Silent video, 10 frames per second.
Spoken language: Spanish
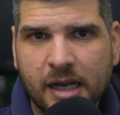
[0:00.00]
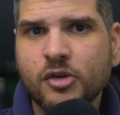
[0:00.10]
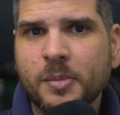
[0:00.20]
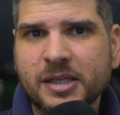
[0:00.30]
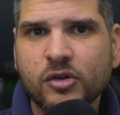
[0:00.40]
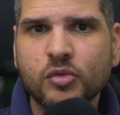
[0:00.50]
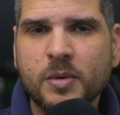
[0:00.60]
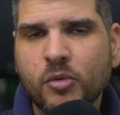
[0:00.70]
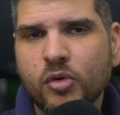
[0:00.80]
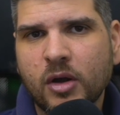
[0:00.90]
año pasado
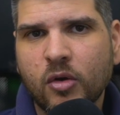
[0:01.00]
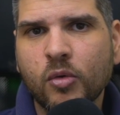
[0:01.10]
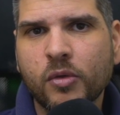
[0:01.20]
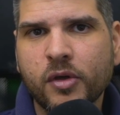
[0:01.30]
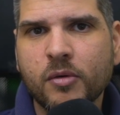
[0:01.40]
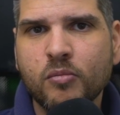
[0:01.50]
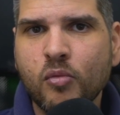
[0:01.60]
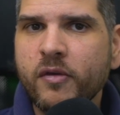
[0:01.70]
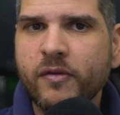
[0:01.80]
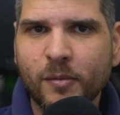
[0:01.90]
tuvimos una conjunción
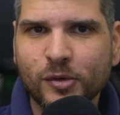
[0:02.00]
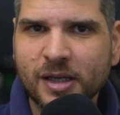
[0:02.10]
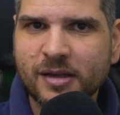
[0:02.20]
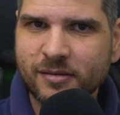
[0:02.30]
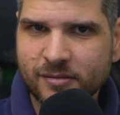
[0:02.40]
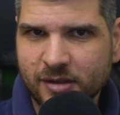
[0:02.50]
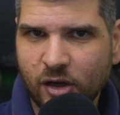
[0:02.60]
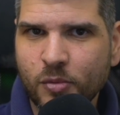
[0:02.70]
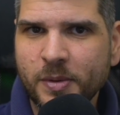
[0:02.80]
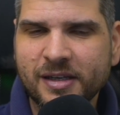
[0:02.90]
muy famosa de
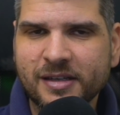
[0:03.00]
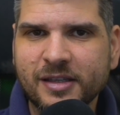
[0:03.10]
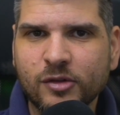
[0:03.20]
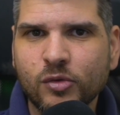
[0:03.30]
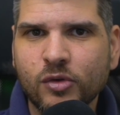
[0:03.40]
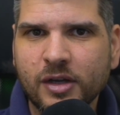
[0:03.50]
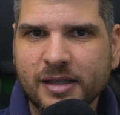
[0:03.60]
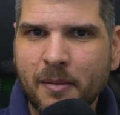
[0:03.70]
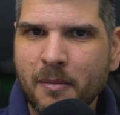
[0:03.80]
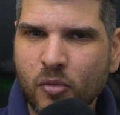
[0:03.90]
Júpiter y Saturno, que
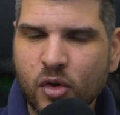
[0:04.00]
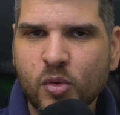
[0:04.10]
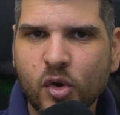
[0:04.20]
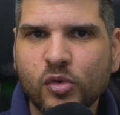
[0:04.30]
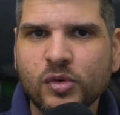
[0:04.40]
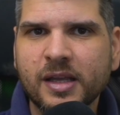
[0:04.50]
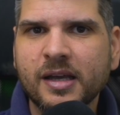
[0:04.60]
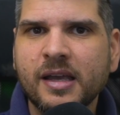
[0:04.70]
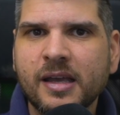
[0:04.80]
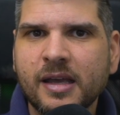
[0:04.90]
estaban muy muy juntas,
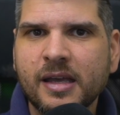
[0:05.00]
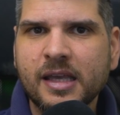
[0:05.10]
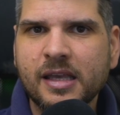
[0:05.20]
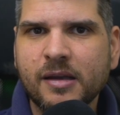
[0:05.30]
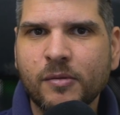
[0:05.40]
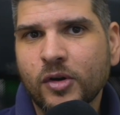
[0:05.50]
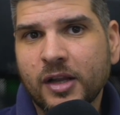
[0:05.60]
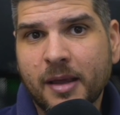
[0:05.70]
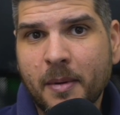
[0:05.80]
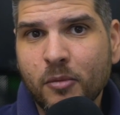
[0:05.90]
y bueno,
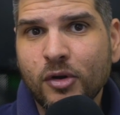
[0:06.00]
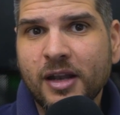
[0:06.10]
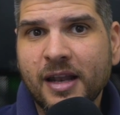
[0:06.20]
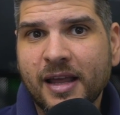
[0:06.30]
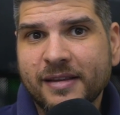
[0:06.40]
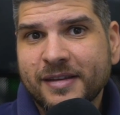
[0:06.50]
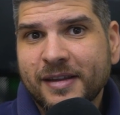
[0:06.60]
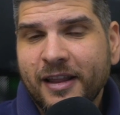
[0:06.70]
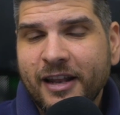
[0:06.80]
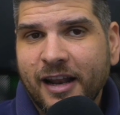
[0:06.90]
le llamamos la
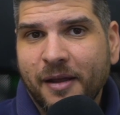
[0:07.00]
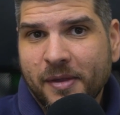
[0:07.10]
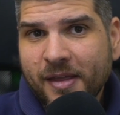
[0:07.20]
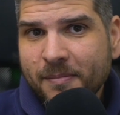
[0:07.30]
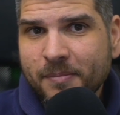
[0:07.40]
estrella de la Navidad,